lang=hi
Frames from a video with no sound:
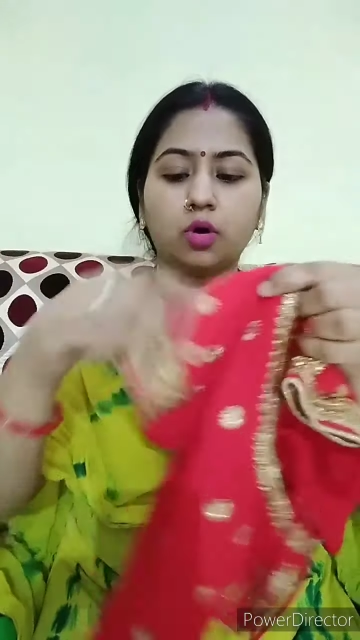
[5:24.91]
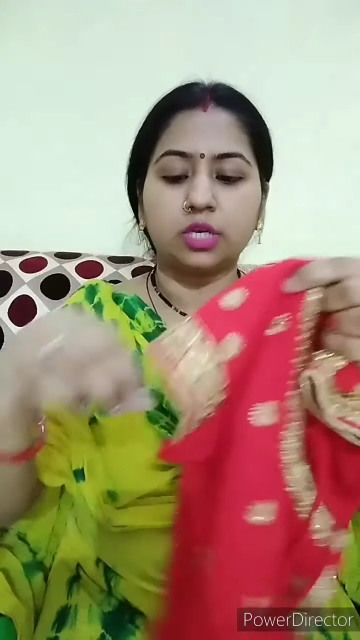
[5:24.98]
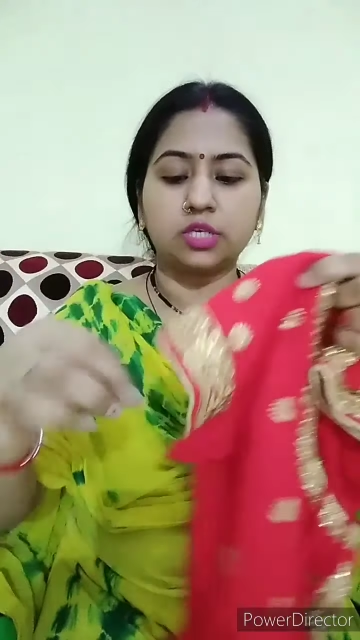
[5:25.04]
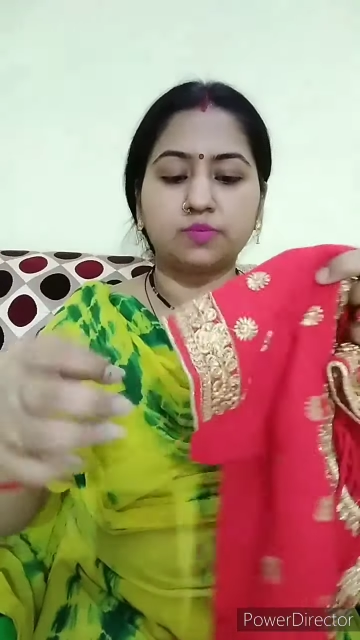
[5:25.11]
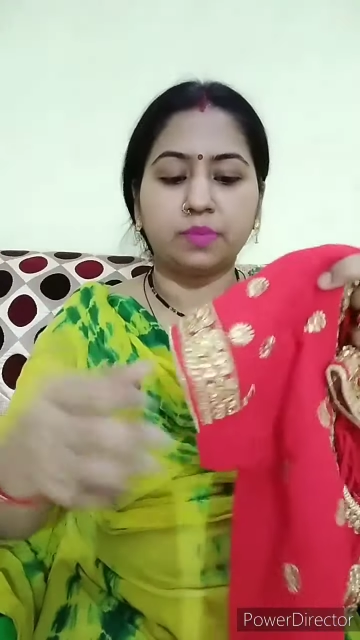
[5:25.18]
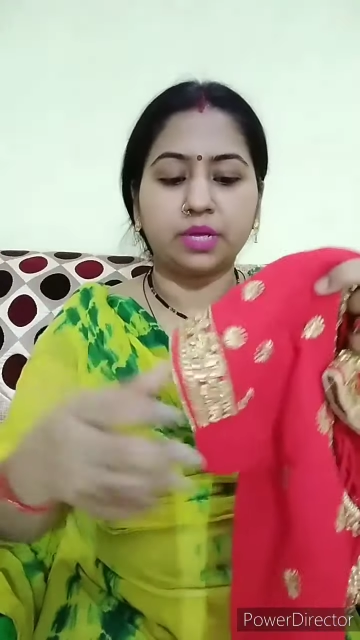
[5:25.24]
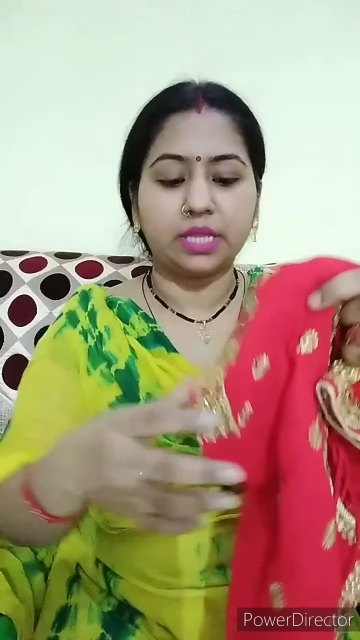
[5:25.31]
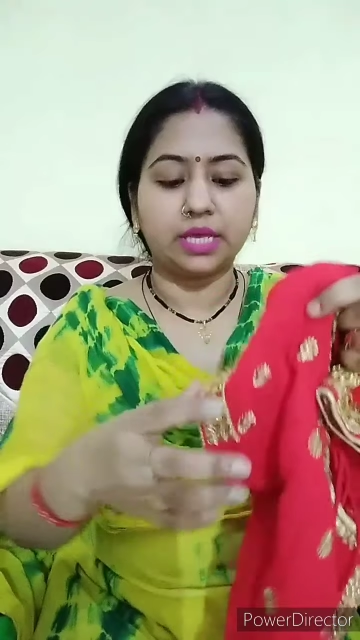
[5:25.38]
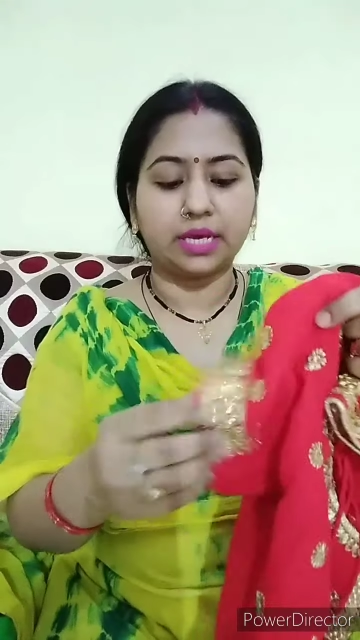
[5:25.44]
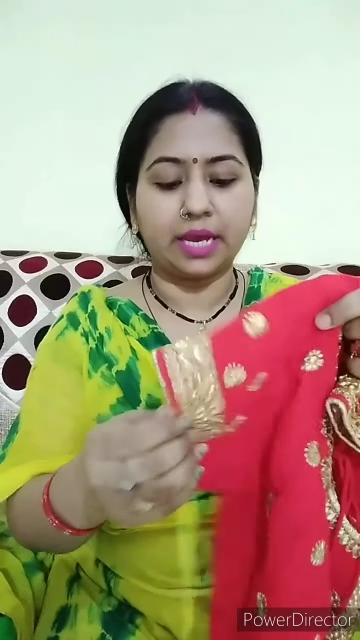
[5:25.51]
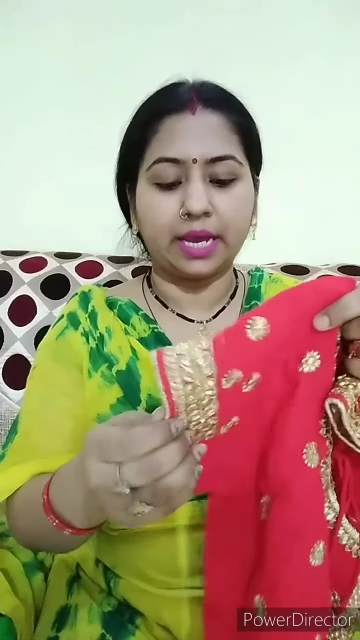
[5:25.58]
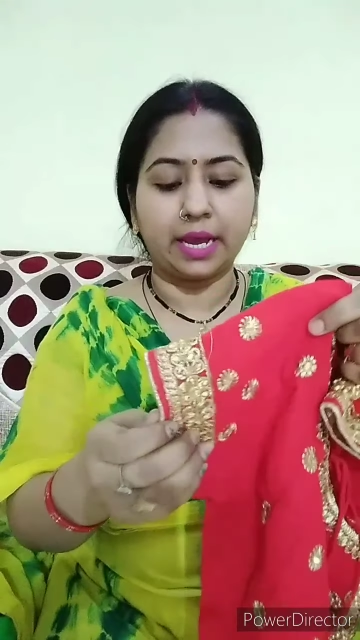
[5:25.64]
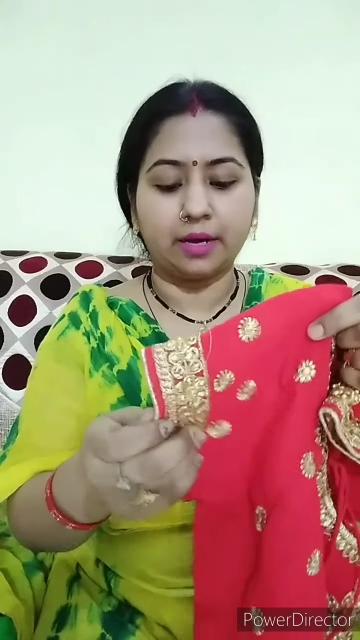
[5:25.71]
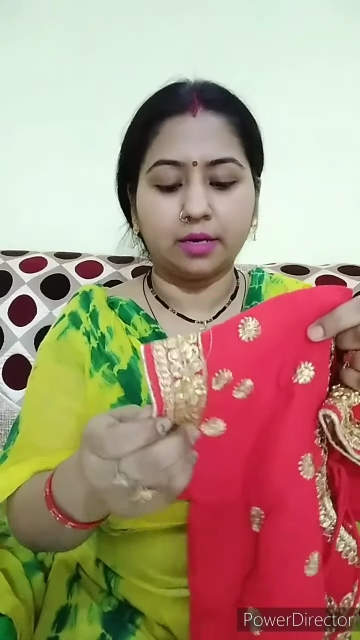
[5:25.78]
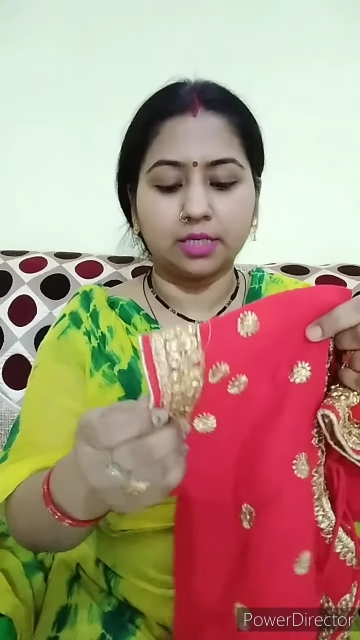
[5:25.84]
और इसमें
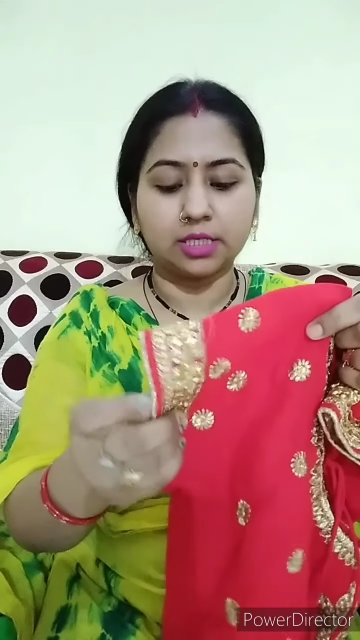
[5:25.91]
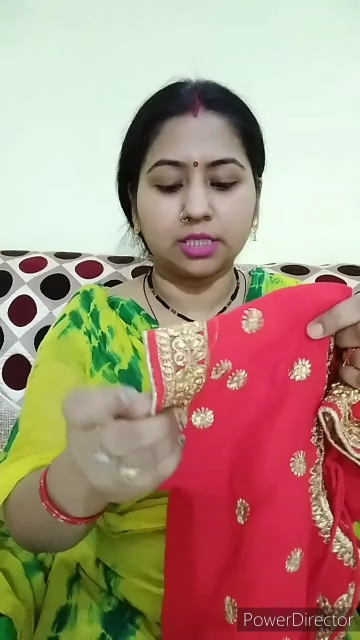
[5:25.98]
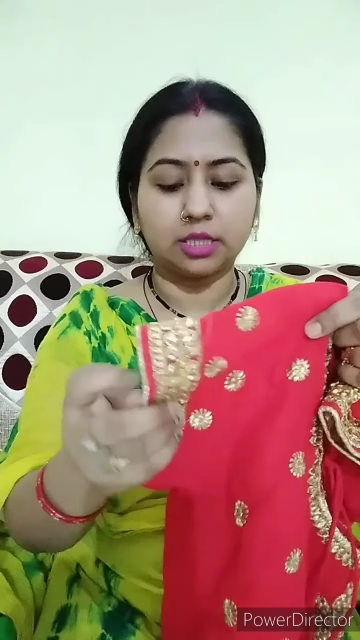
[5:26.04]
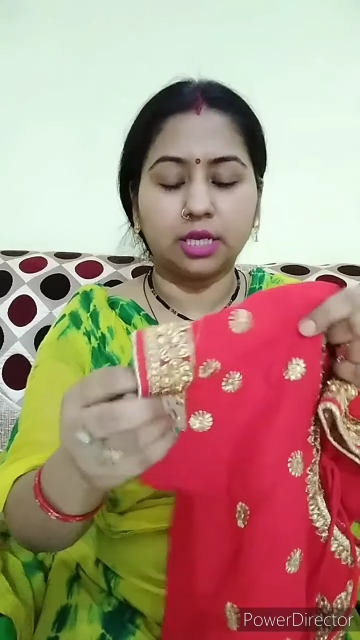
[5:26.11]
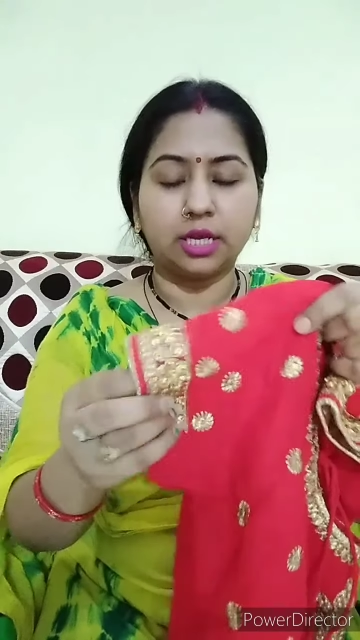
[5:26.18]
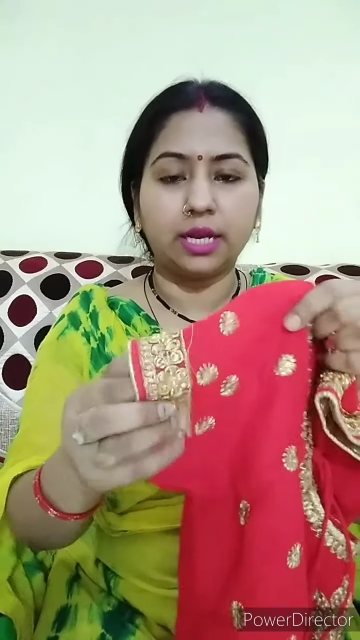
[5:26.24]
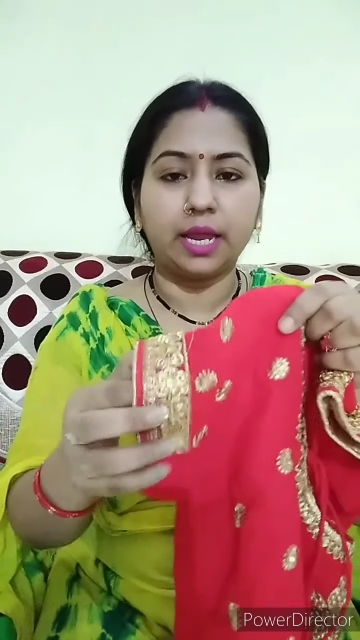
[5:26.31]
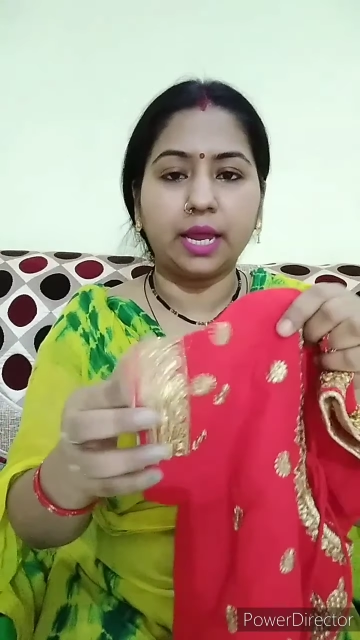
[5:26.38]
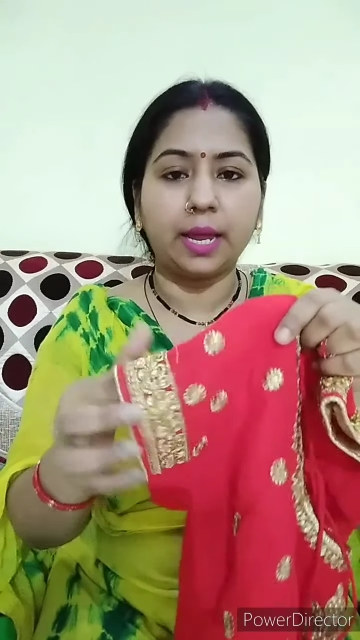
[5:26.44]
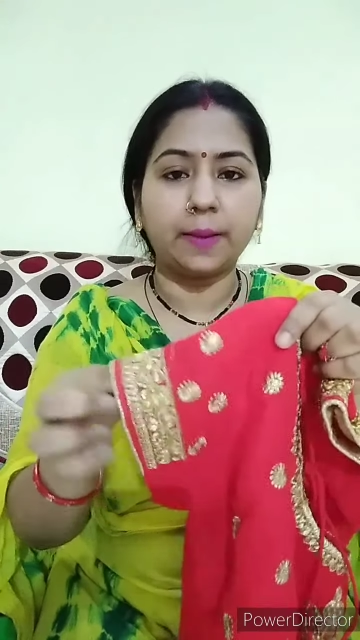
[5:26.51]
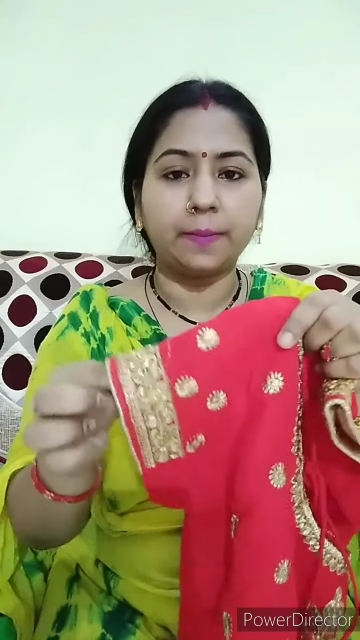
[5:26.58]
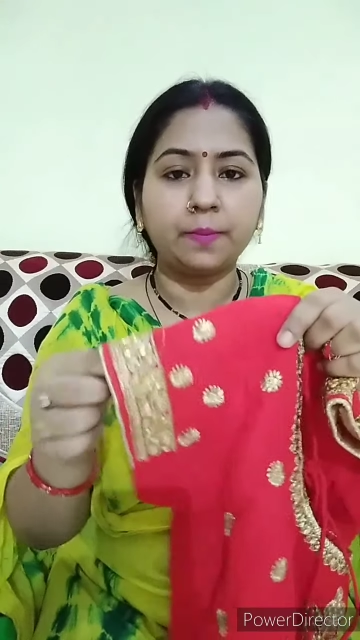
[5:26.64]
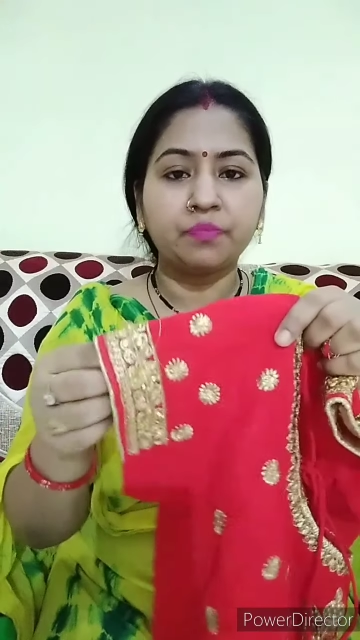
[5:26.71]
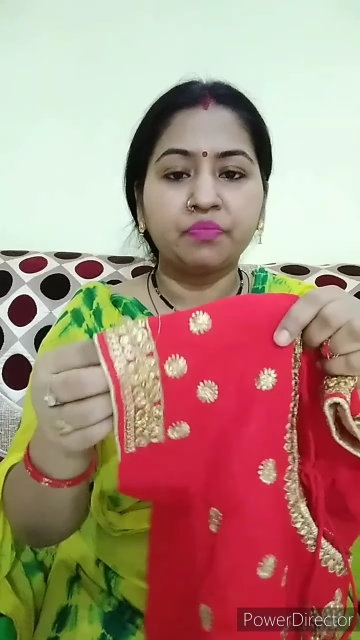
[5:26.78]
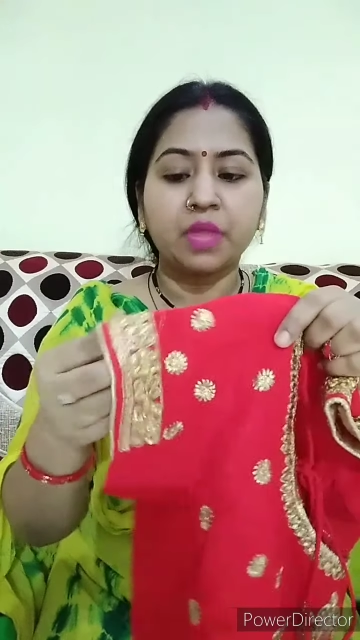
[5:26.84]
देखिए ये अस्तीने
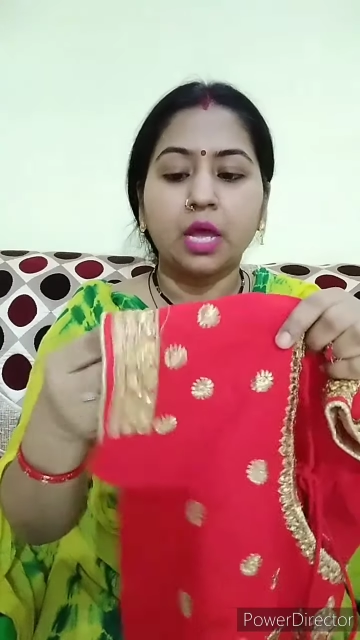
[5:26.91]
हैं